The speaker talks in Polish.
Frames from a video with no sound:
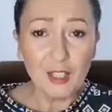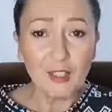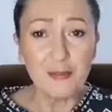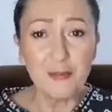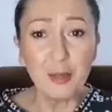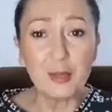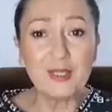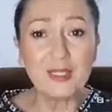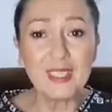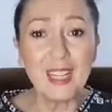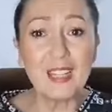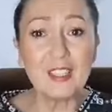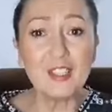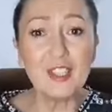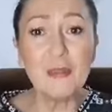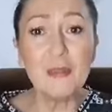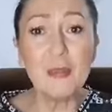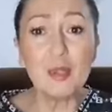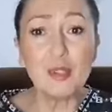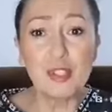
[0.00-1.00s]
w
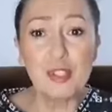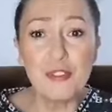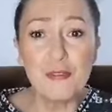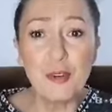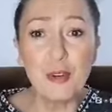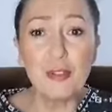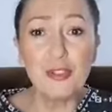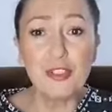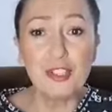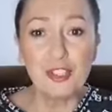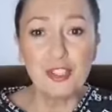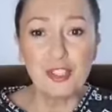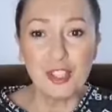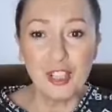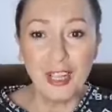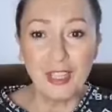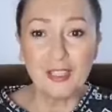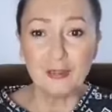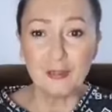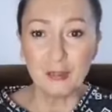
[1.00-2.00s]
postaci możliwości, szans,